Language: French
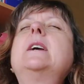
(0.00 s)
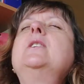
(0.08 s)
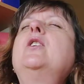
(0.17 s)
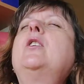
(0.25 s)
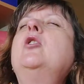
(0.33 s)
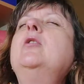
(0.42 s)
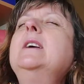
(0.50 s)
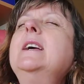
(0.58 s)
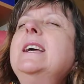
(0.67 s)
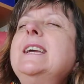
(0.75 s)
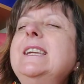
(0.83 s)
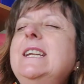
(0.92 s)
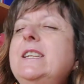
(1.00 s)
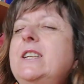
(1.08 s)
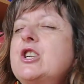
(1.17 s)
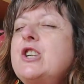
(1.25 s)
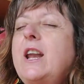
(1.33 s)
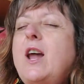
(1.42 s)
D'ailleurs, euh, il est
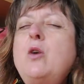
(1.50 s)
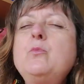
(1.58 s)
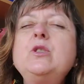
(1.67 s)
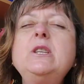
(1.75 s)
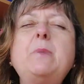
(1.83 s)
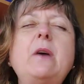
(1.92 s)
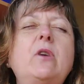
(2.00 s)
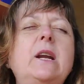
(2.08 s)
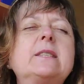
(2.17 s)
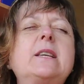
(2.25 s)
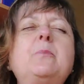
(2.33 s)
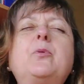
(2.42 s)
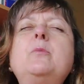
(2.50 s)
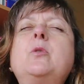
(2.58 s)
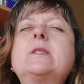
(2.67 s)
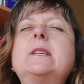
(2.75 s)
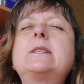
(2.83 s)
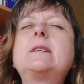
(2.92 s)
déjà là. On me dit, ben voilà,
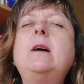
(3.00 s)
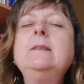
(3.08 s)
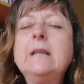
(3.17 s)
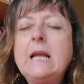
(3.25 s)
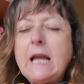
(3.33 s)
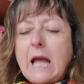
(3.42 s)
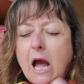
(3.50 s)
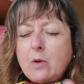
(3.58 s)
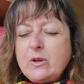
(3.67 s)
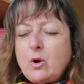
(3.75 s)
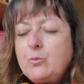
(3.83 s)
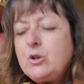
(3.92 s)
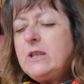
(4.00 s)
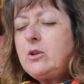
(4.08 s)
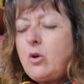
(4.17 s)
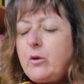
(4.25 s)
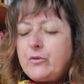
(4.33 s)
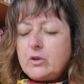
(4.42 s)
simplement c'est ça. Ah oui, on me dit
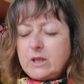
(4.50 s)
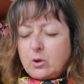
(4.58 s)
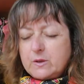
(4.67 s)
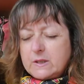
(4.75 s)
de revenir